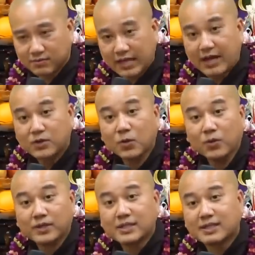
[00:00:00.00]
đang
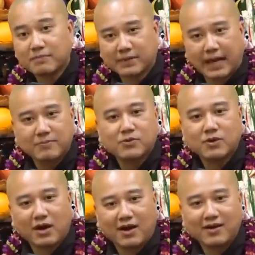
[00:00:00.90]
nuôi cái trầm cảm
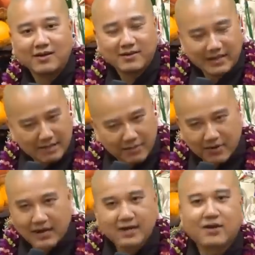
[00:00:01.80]
của họ, đem
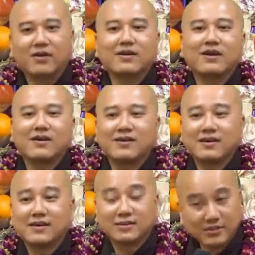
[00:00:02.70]
họ ra khỏi đó
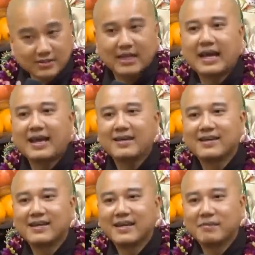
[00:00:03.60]
trước cái đã.
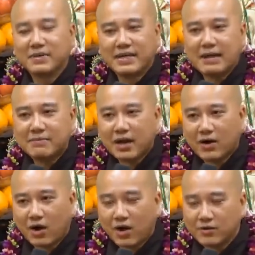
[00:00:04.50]
Mình đem ra
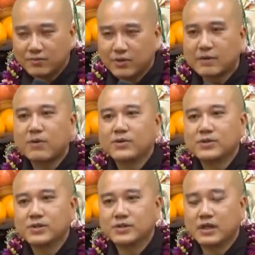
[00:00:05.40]
khỏi một cái môi
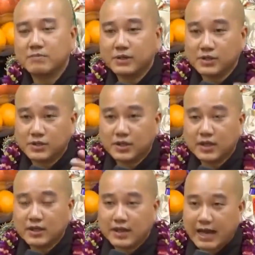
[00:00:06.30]
trường để mình
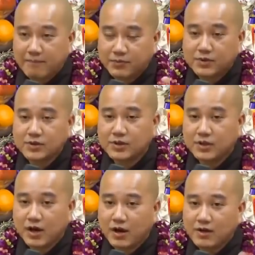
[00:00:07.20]
làm cho
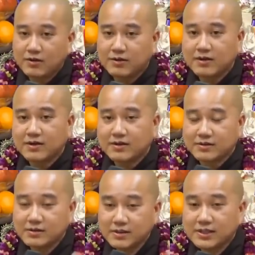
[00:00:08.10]
người đó
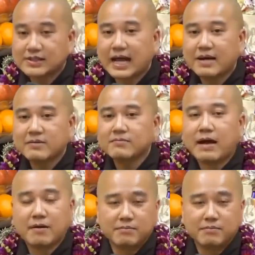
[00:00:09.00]
tươi tắn